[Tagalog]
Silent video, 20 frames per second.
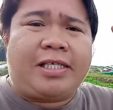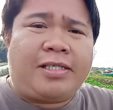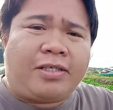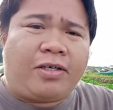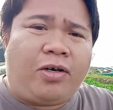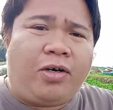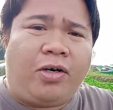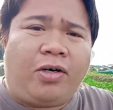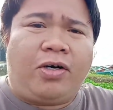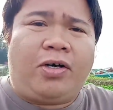us
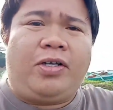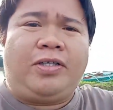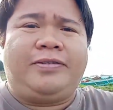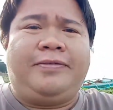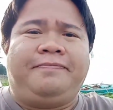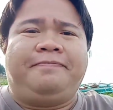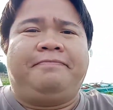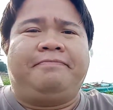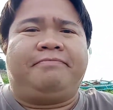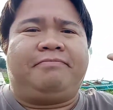all
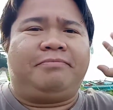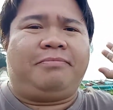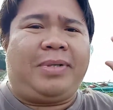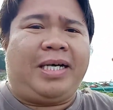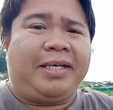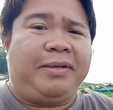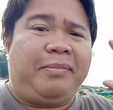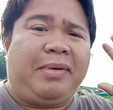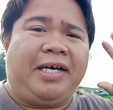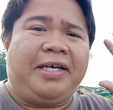
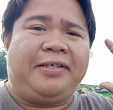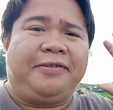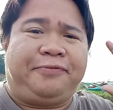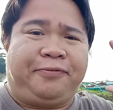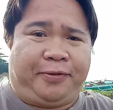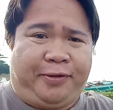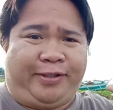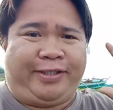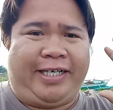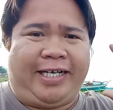bye bye
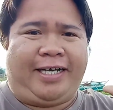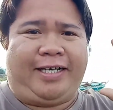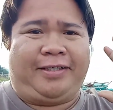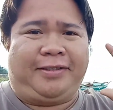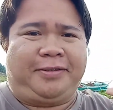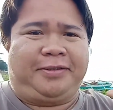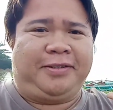for now